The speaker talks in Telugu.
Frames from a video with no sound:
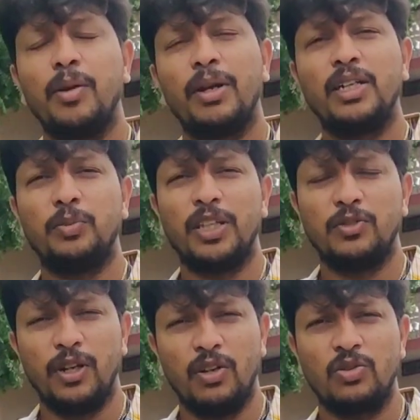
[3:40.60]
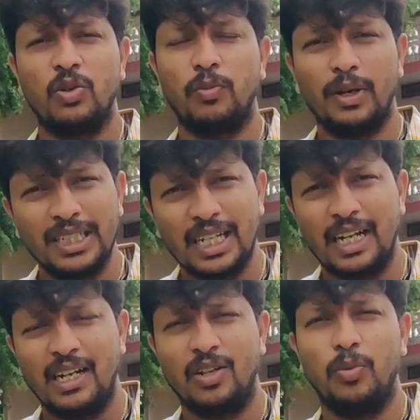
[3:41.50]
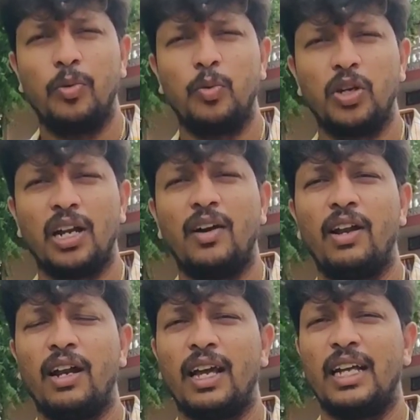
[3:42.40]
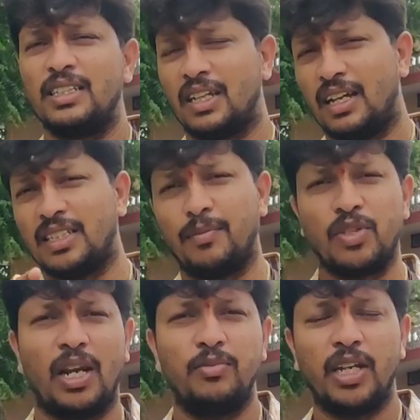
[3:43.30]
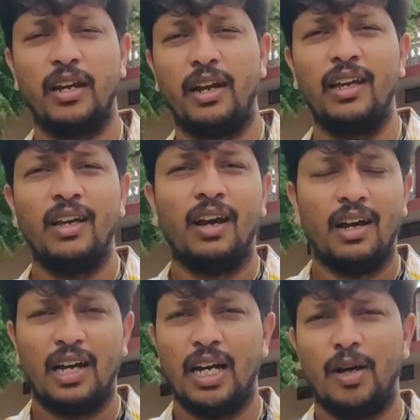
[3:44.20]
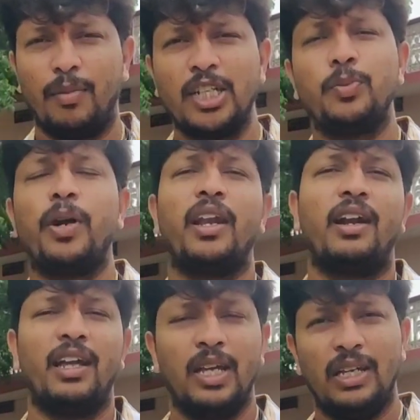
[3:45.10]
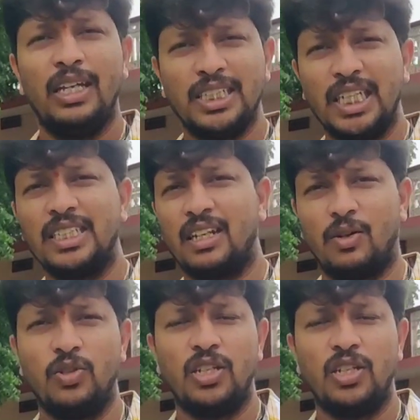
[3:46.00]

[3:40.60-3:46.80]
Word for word: ఇలాంటి మంచి మంచి వీడియోస్తో మంచి కంటెంట్తో మీ ముందుకు రావాలంటే ఖచ్చితంగా సబ్స్క్రైబ్ చేయండి మర్చిపోయానండి ఈ సీజన్